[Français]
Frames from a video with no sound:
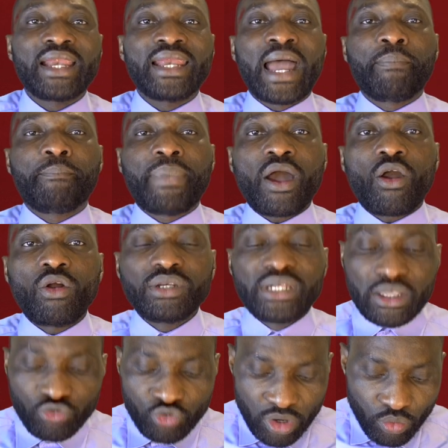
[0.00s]
la parole
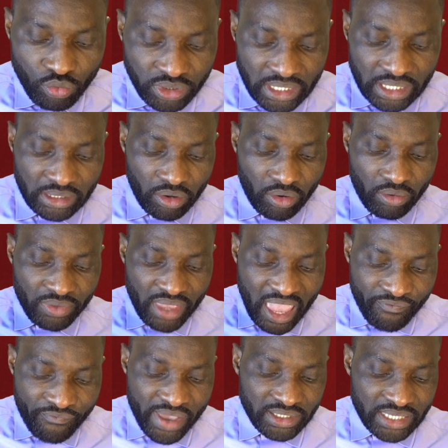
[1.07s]
de Dieu nous dit dans
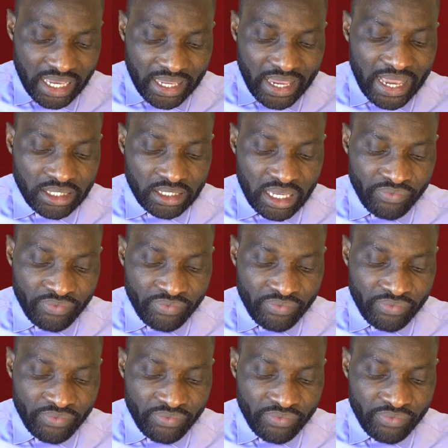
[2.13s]
Ephésiens 4